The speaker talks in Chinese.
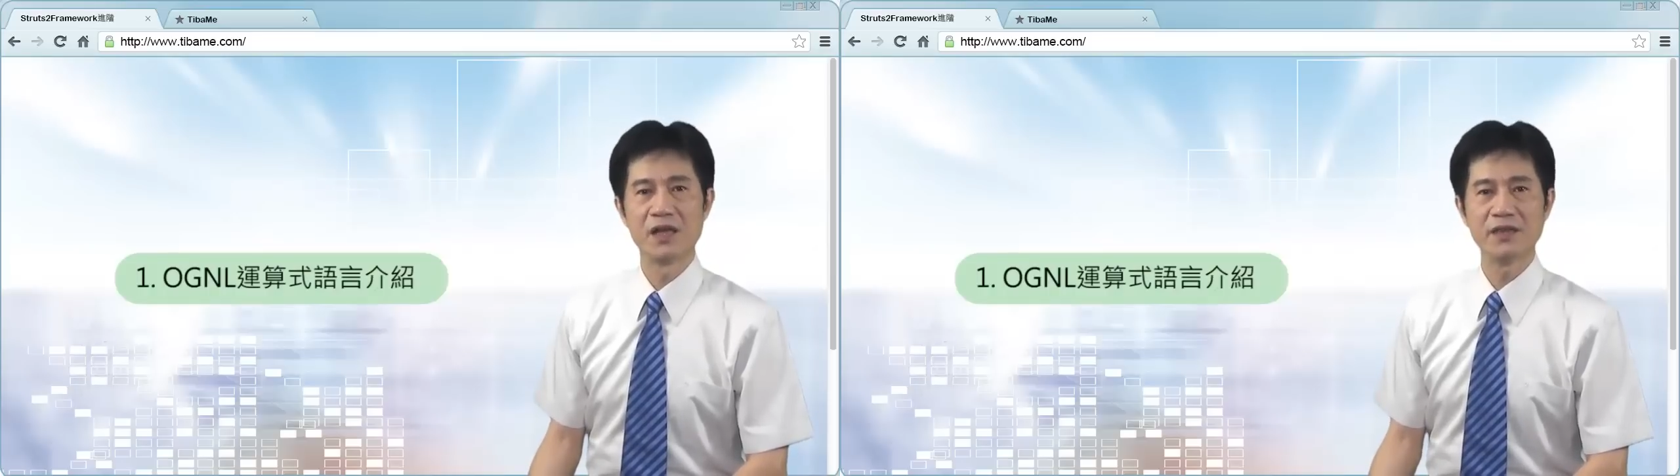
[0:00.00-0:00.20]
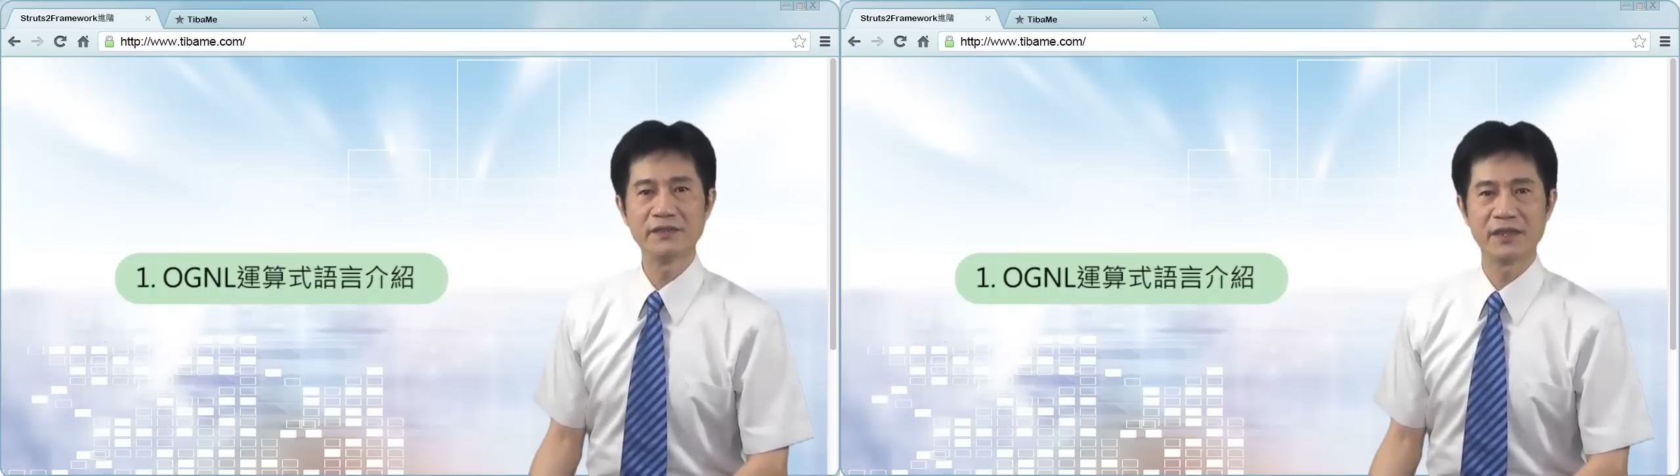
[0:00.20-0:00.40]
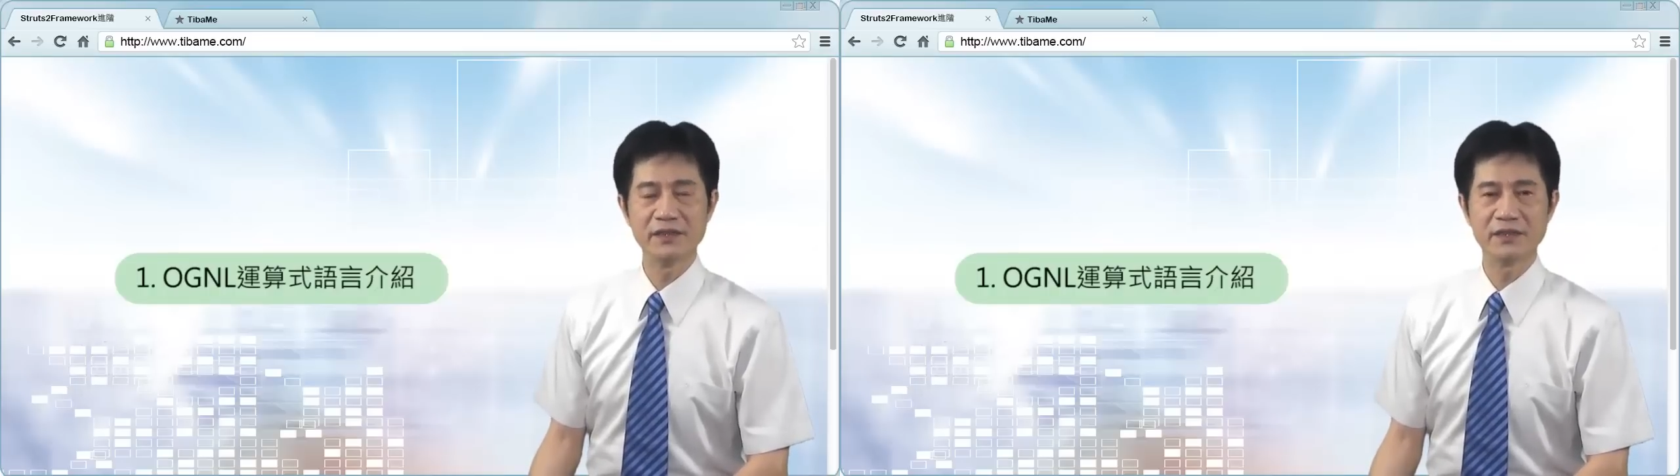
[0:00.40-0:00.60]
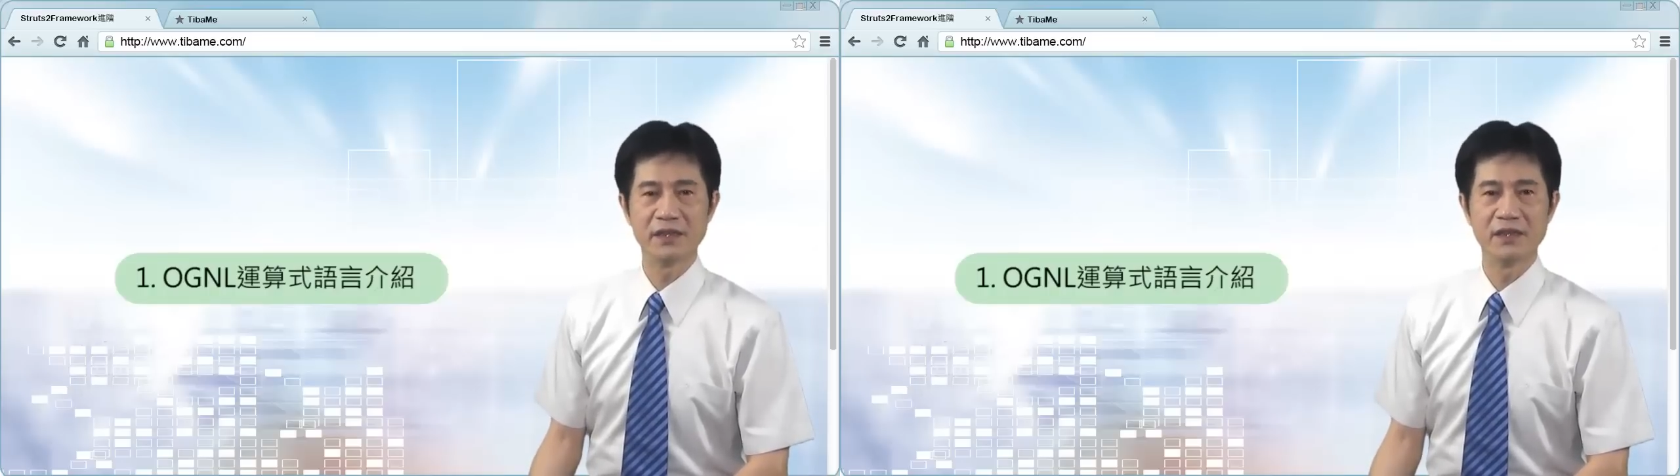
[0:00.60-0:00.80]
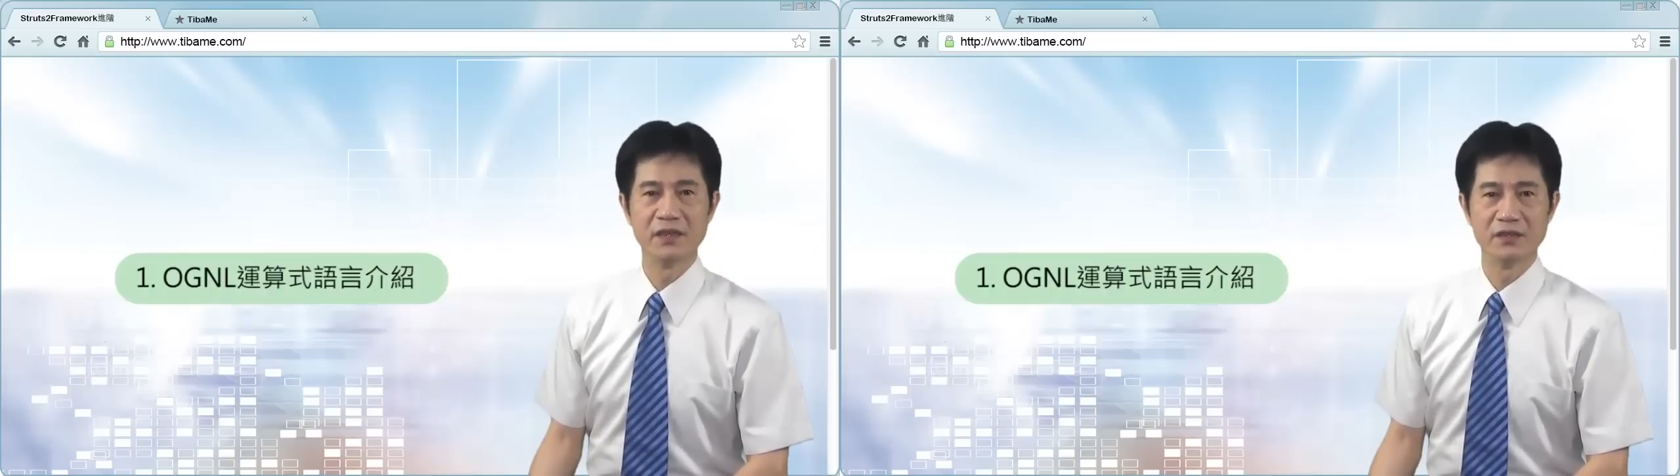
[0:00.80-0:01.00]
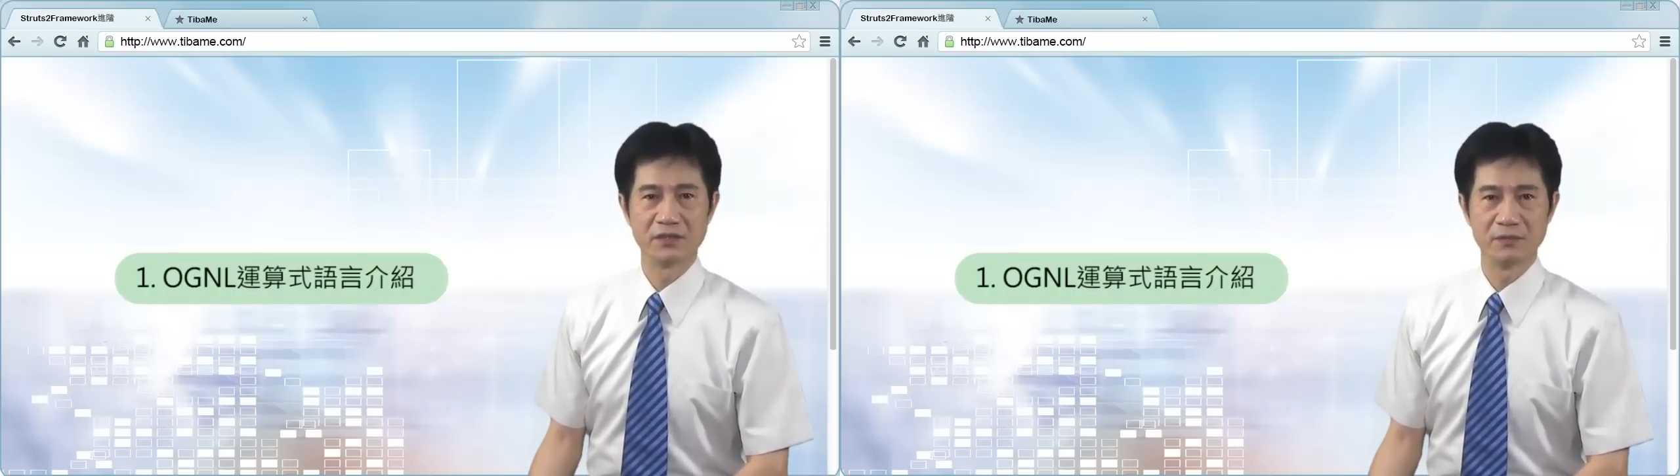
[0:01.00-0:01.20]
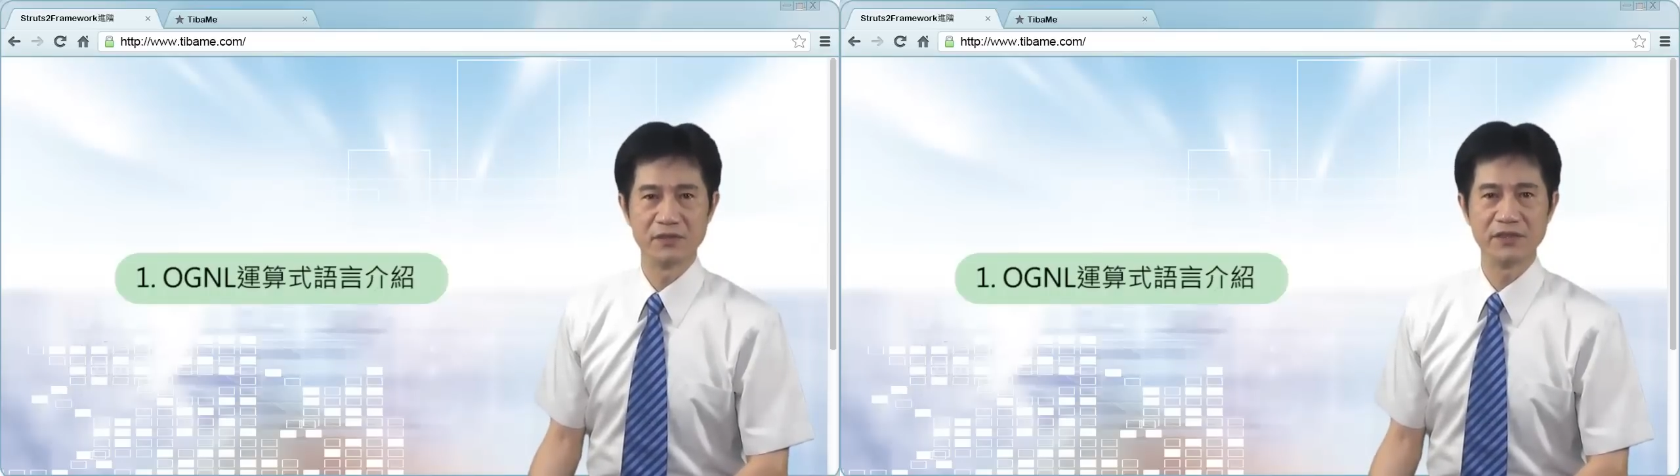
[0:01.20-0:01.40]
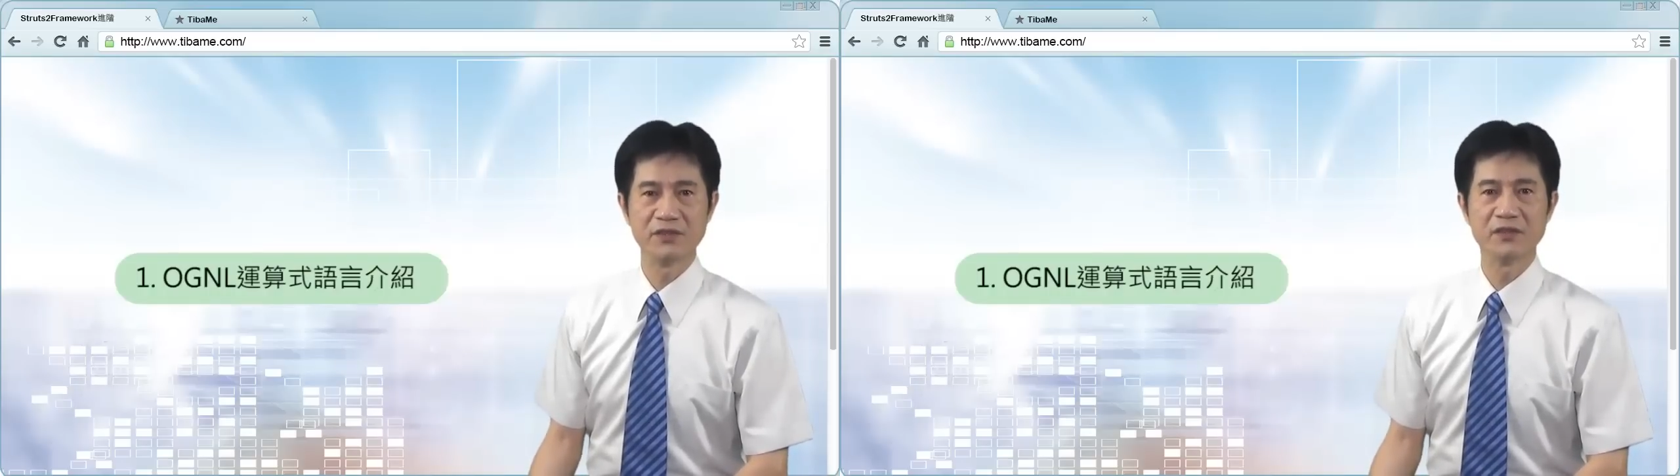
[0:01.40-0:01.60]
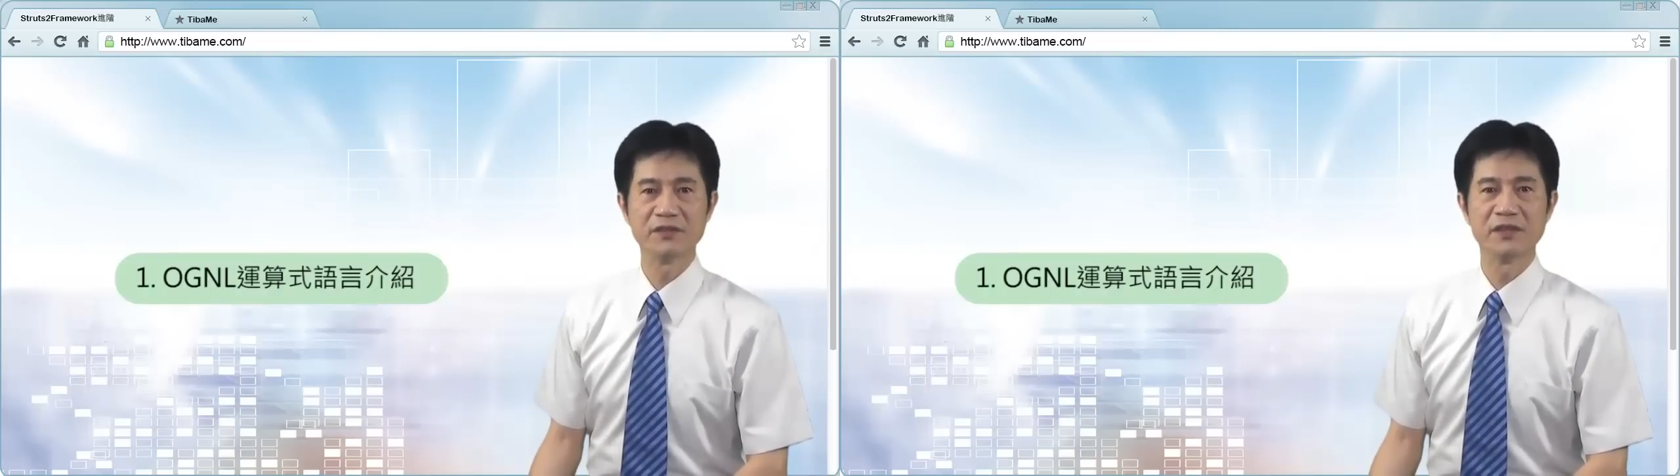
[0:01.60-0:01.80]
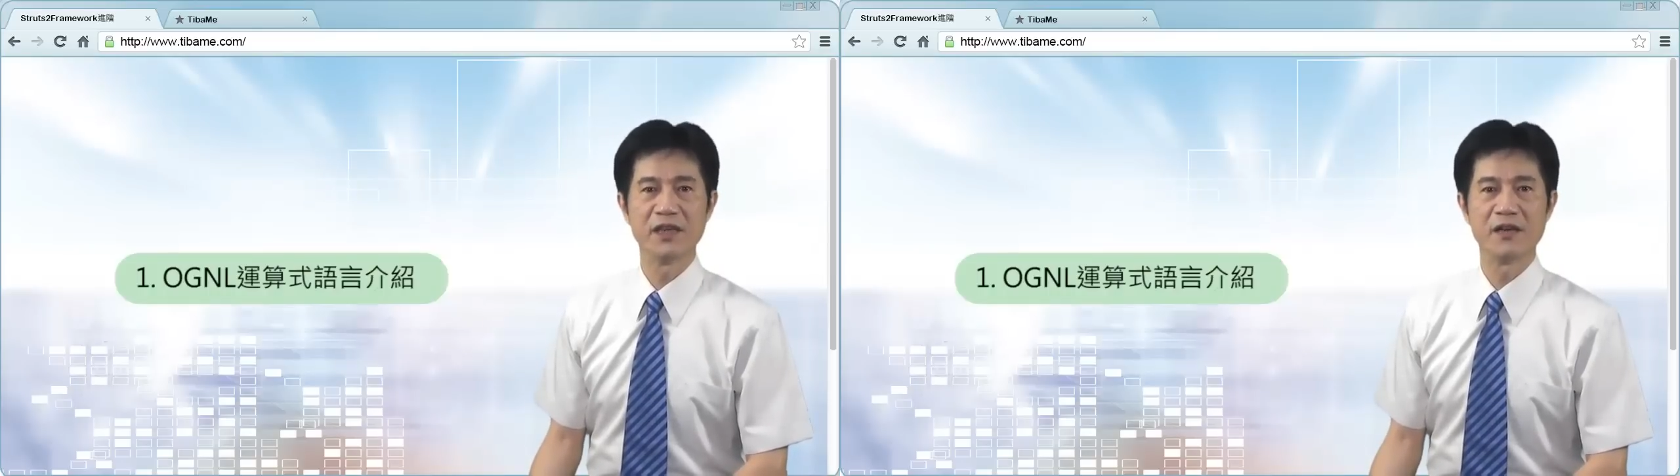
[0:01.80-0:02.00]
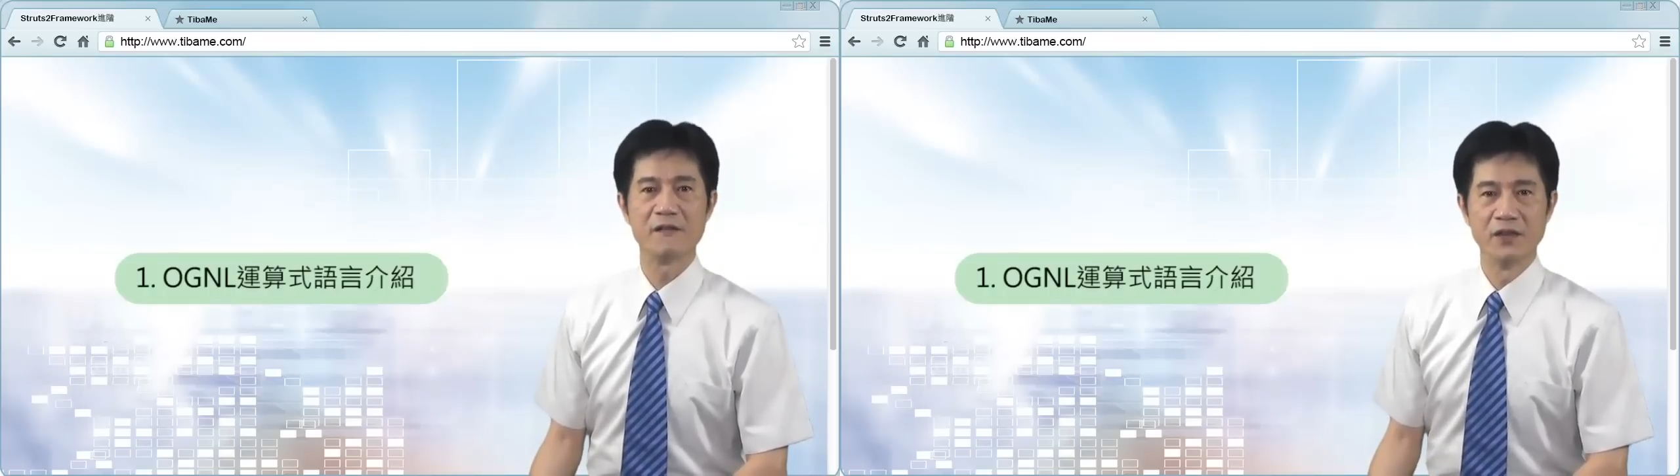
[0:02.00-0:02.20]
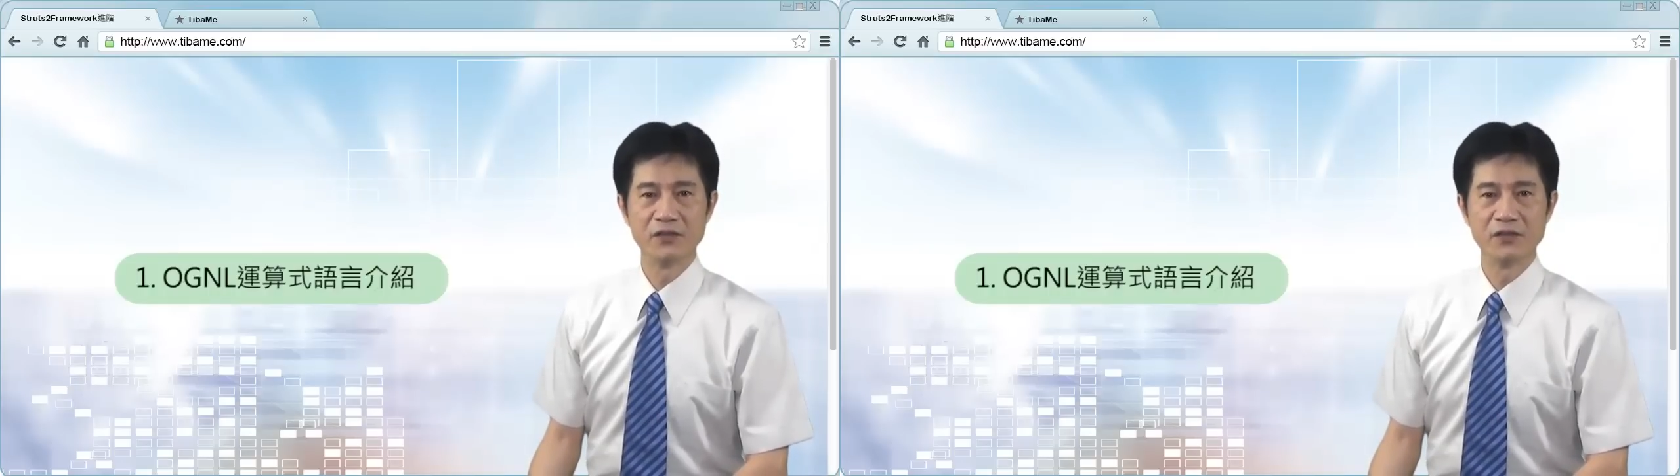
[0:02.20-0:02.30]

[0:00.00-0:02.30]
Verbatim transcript: 跟展示层怎么接收资料？